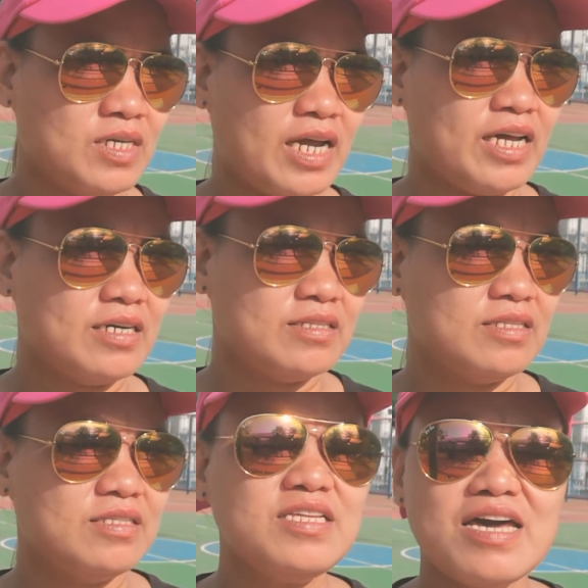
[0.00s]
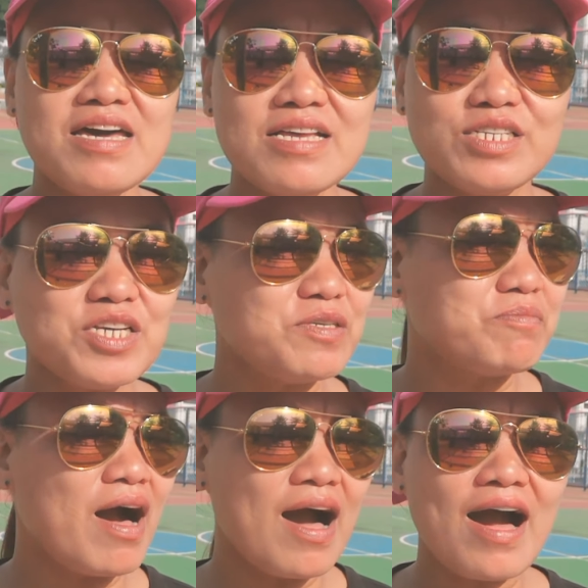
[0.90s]
Parang, This is
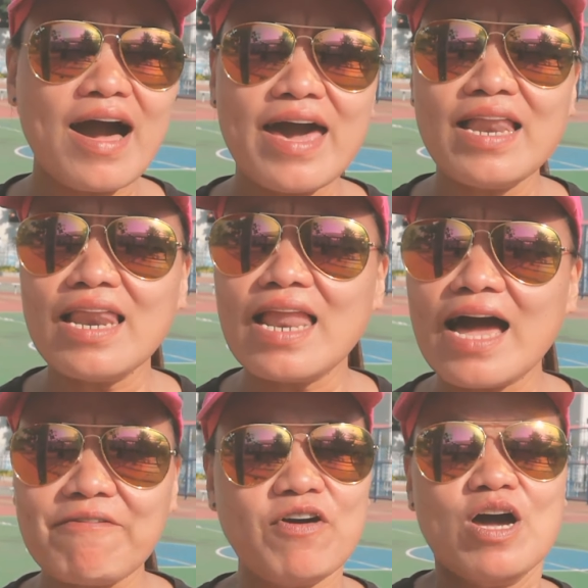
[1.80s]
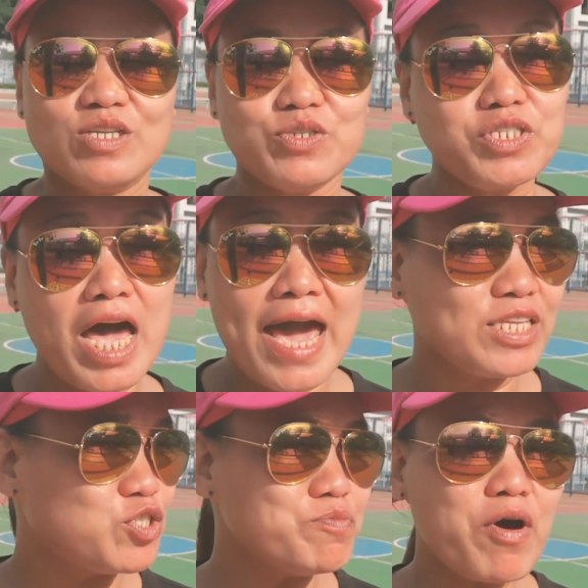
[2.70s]
my life. Today,
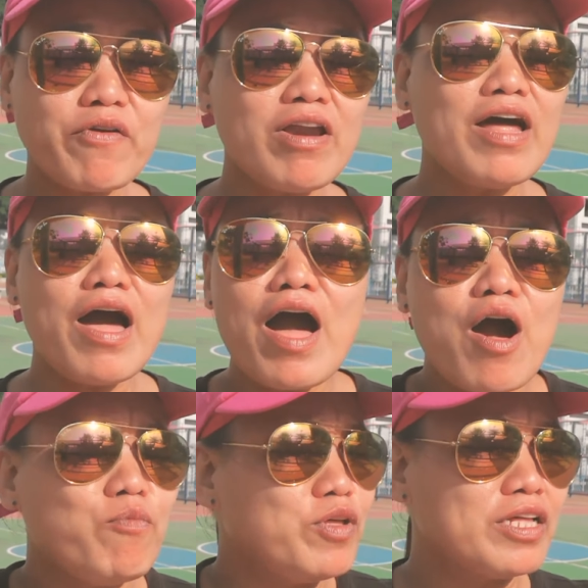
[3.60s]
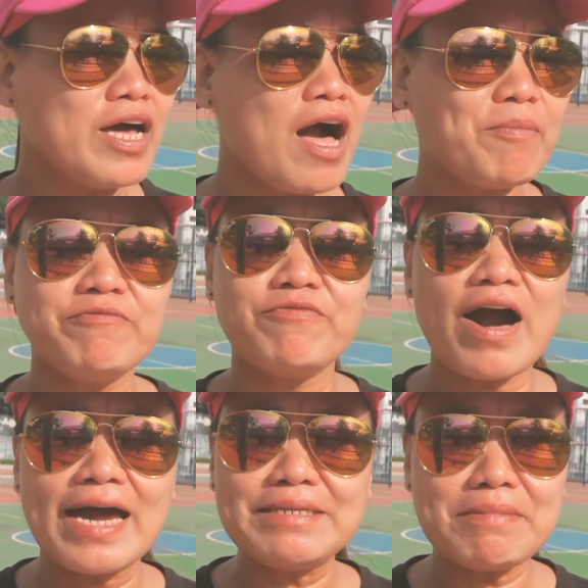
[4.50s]
tomorrow, love will come and
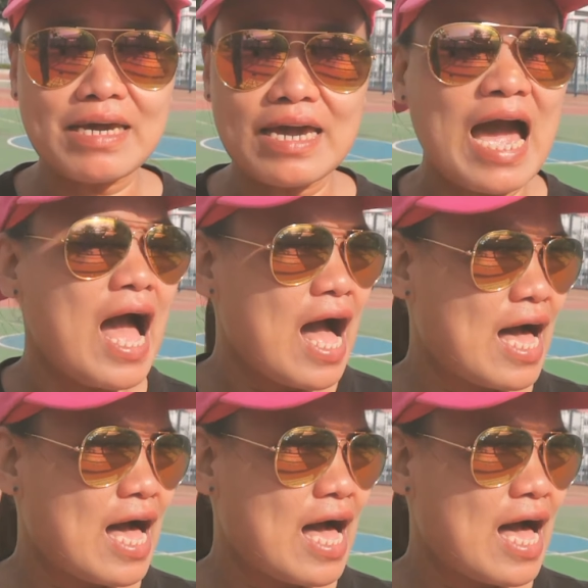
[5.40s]
find me.